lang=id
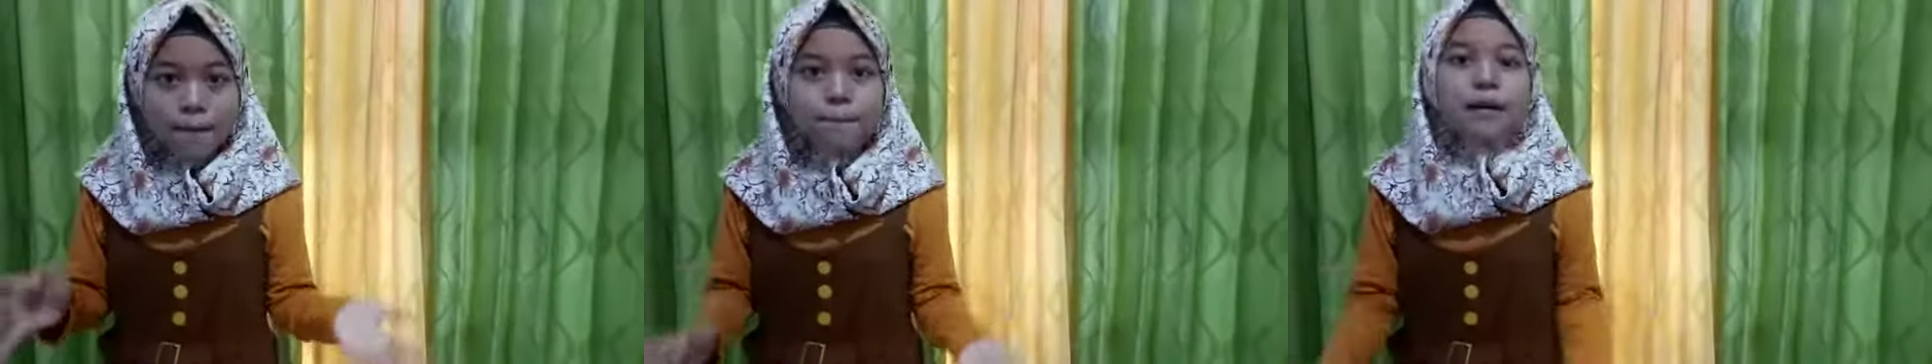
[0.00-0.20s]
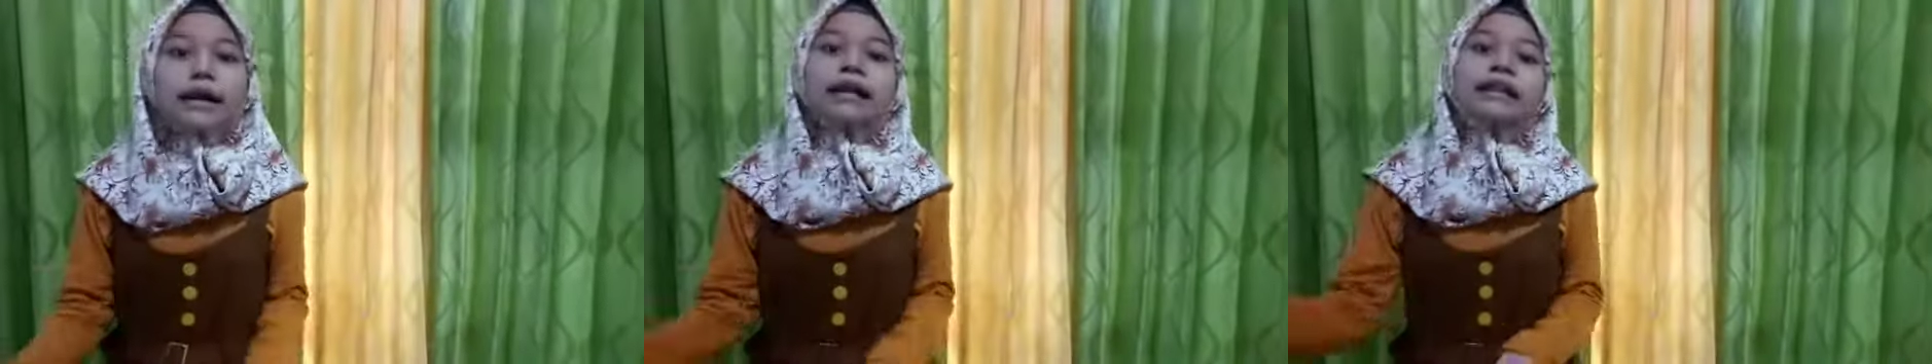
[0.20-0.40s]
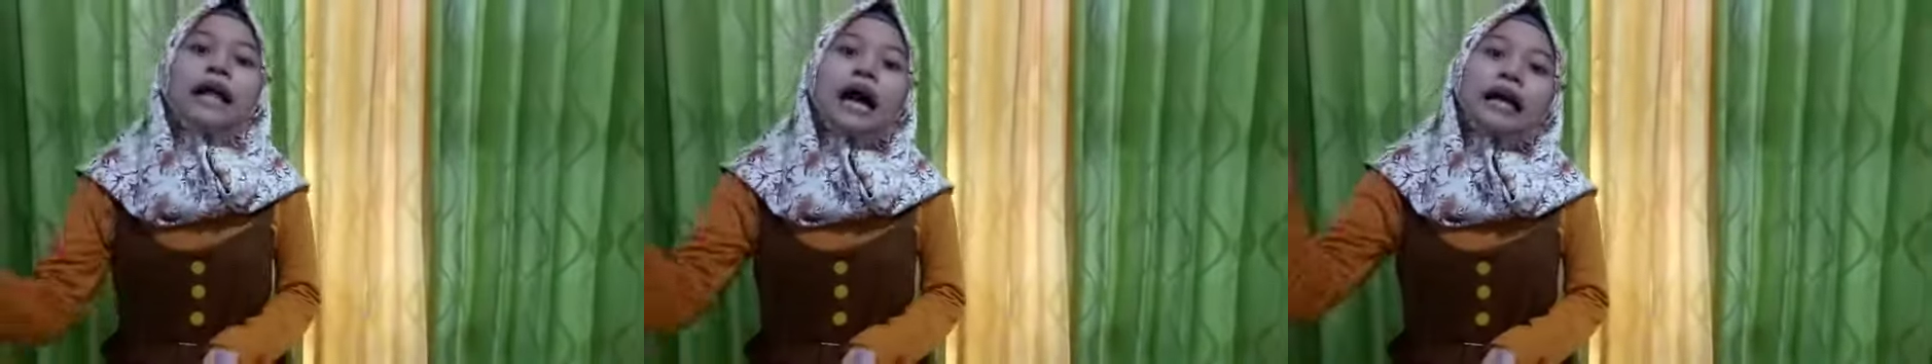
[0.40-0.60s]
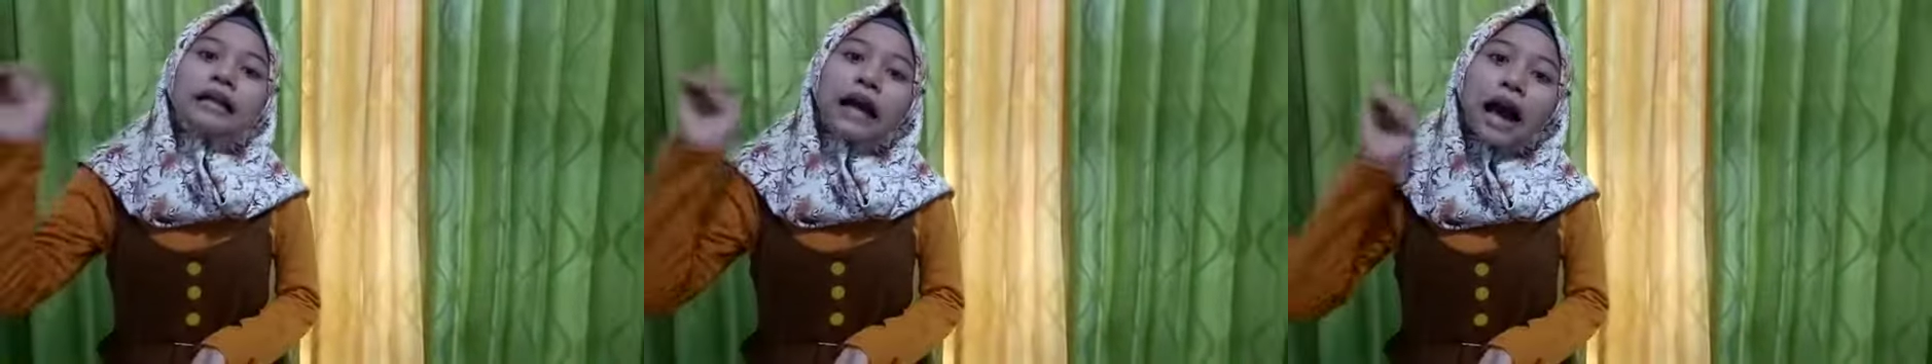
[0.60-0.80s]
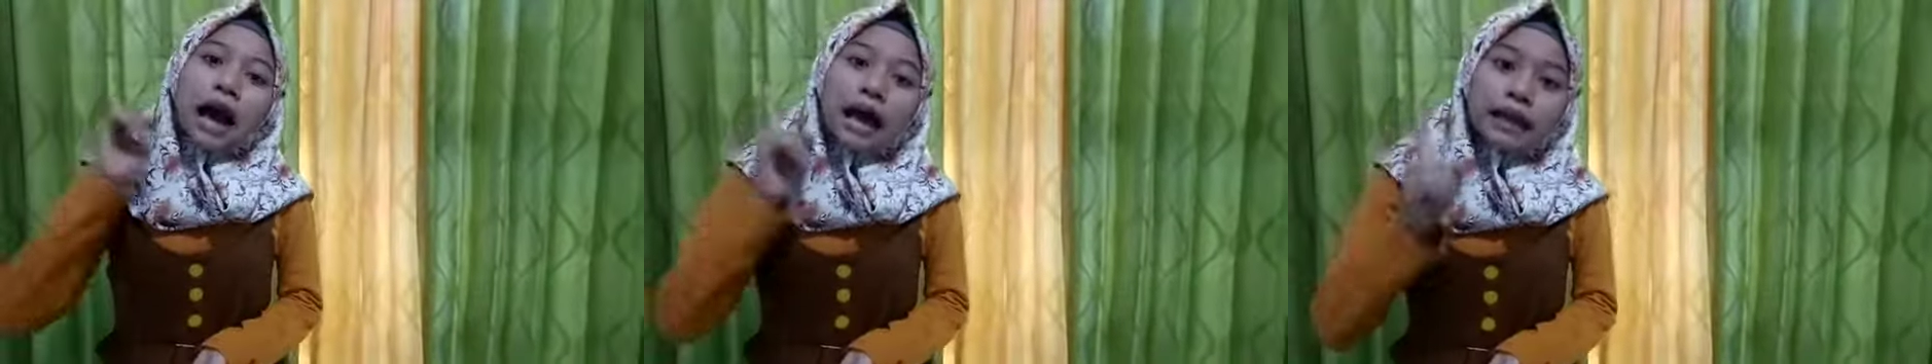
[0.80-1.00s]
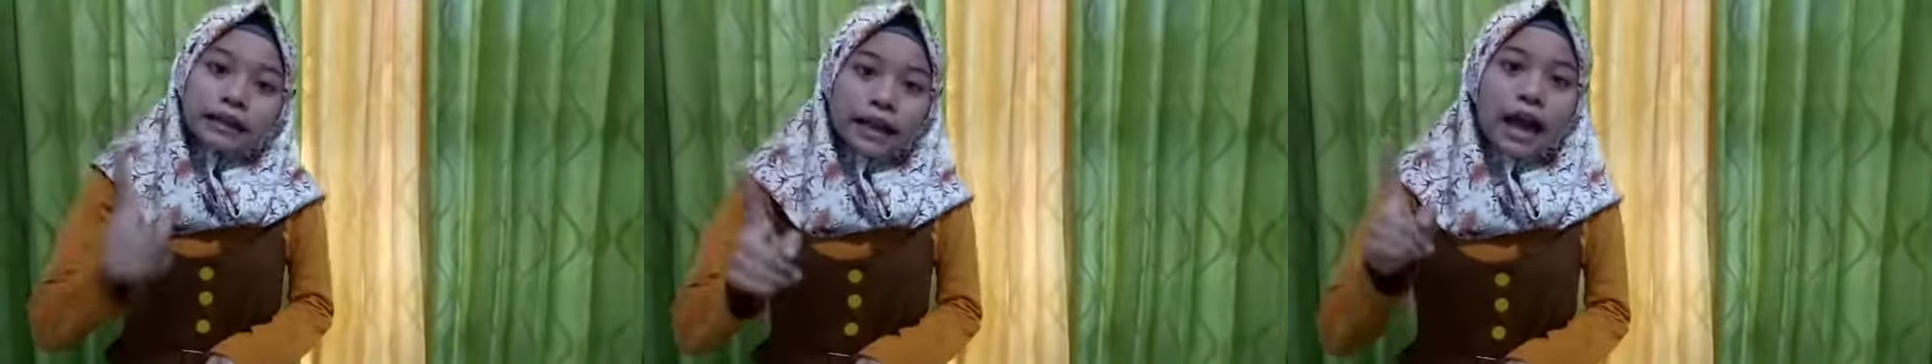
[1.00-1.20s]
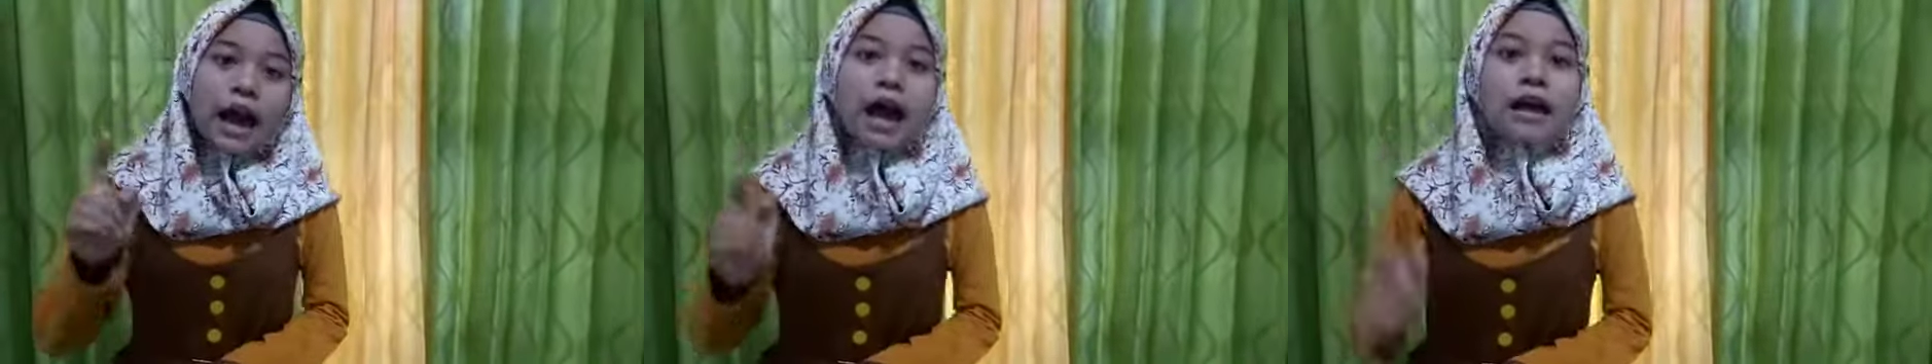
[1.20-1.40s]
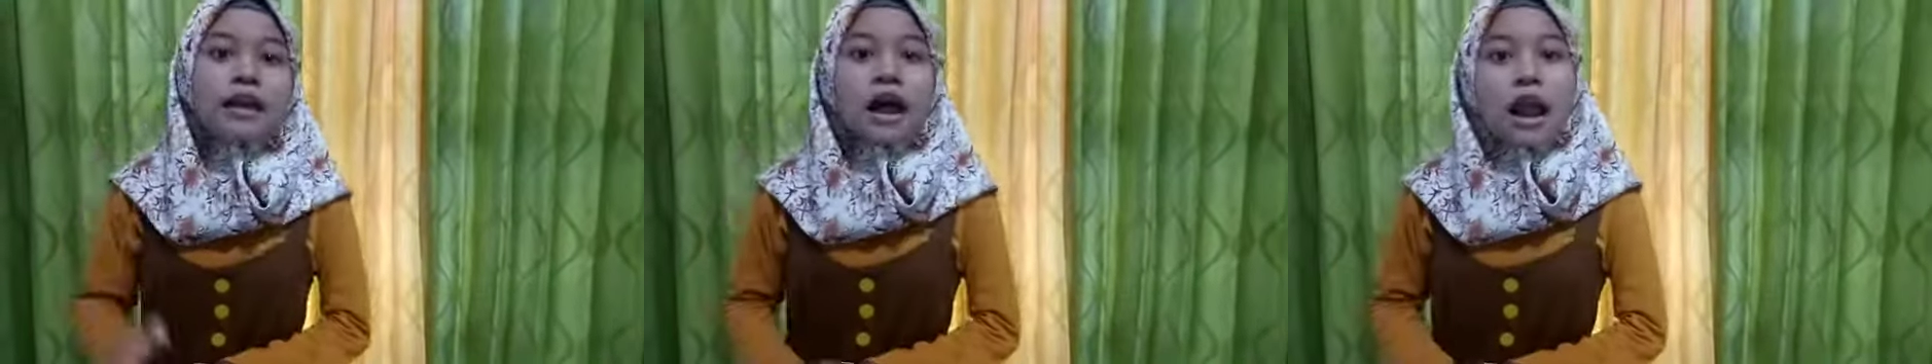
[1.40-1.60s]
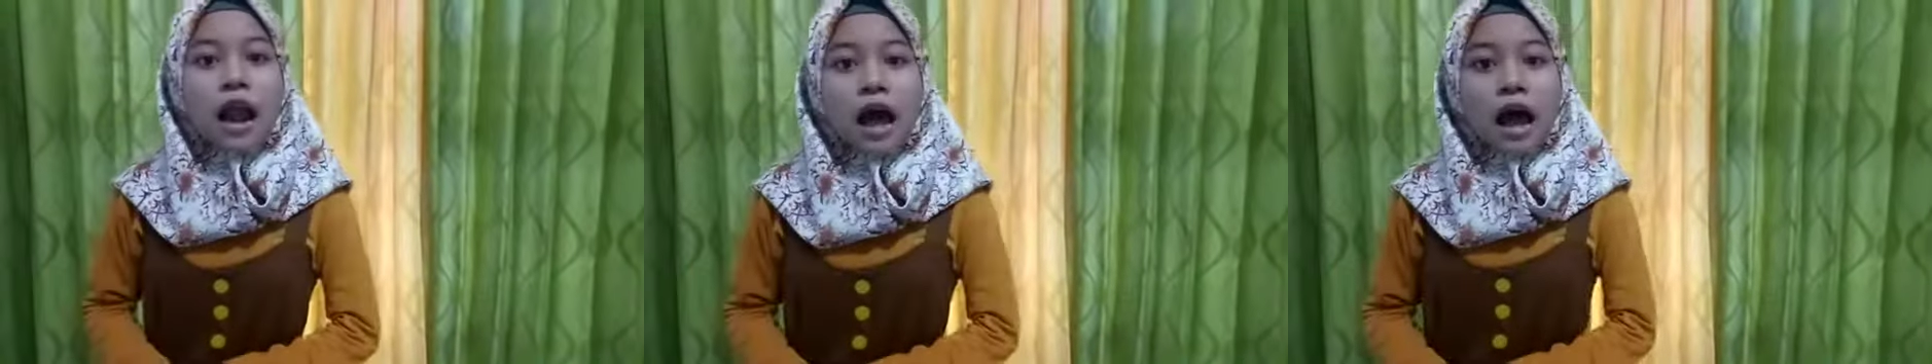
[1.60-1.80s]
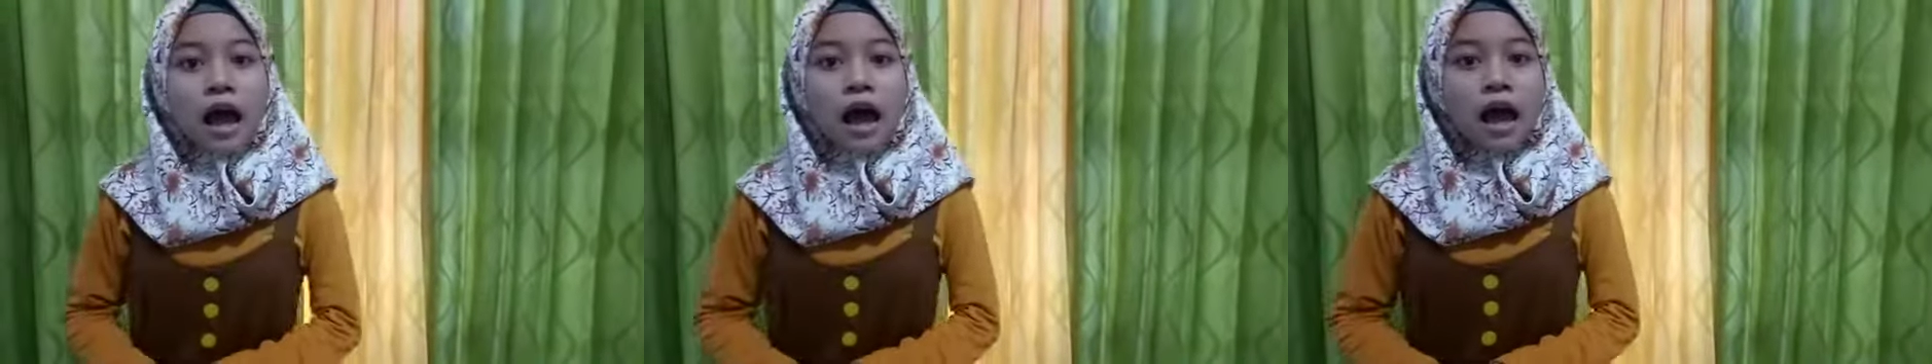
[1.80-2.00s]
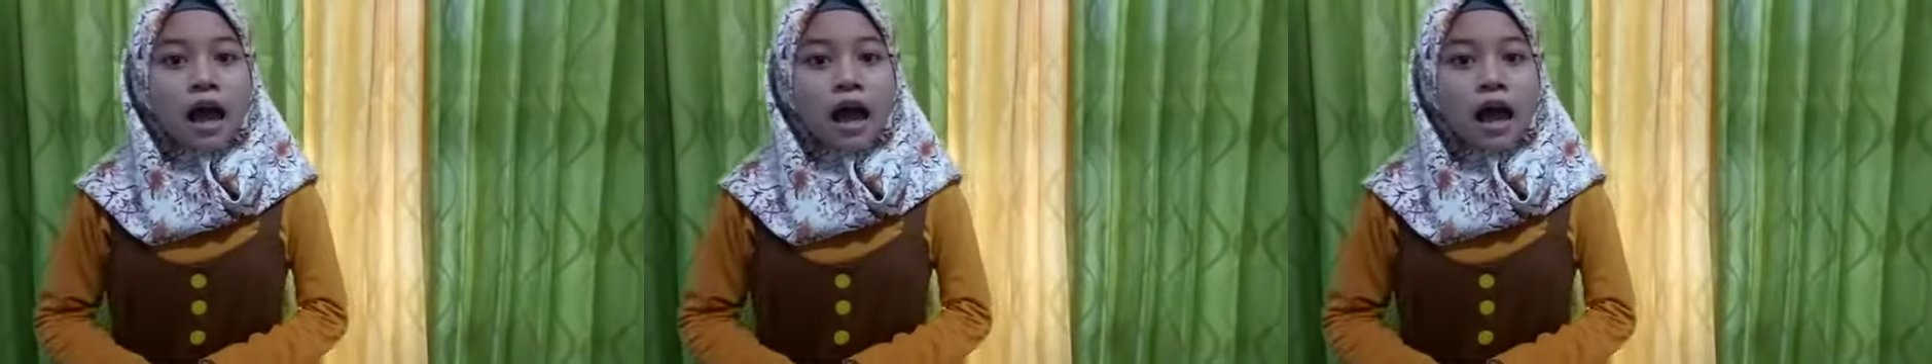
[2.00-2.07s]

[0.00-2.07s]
pertanyaannya adalah